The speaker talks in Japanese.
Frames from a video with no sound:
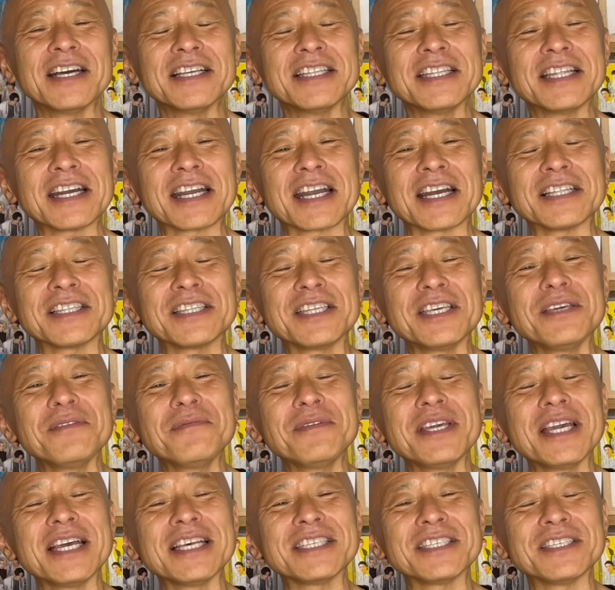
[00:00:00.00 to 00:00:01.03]
なんか
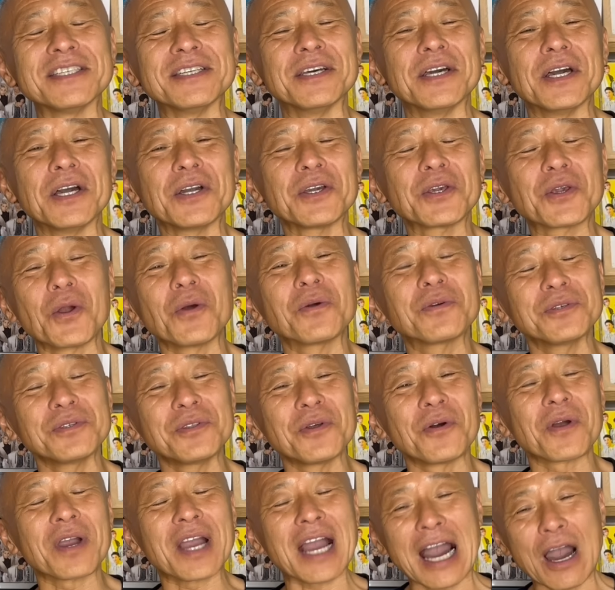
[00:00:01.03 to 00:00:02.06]
TBS 曲
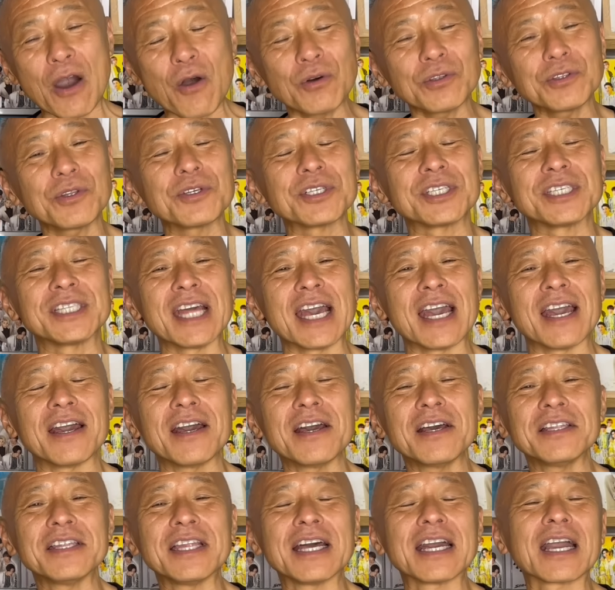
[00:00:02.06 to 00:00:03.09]
の顔として、
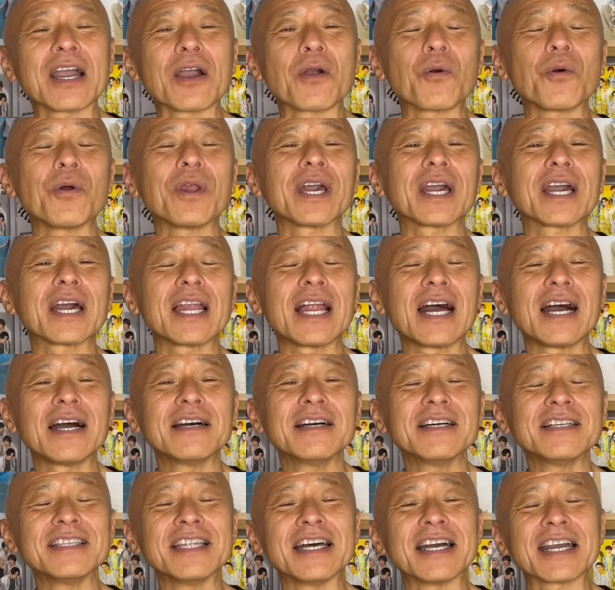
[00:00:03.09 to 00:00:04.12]
なんかこれから
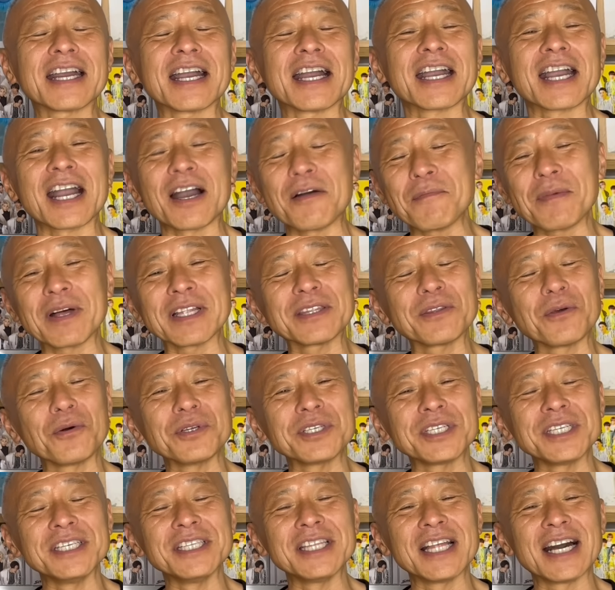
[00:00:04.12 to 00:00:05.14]
なんか頑張ってほ
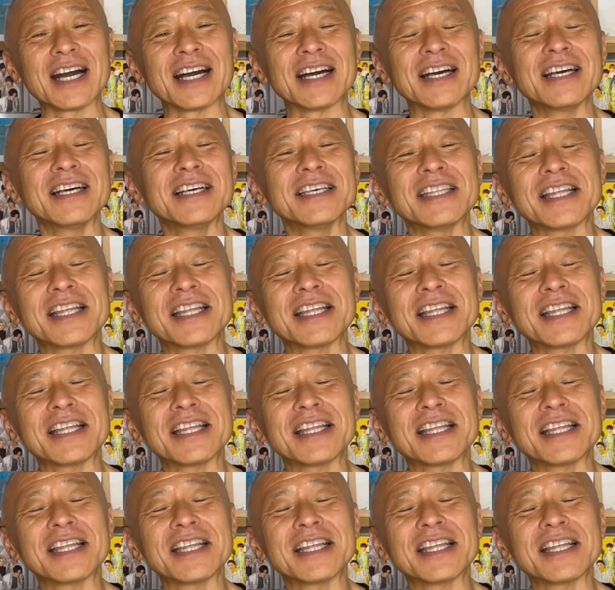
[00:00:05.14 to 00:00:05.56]
しいな、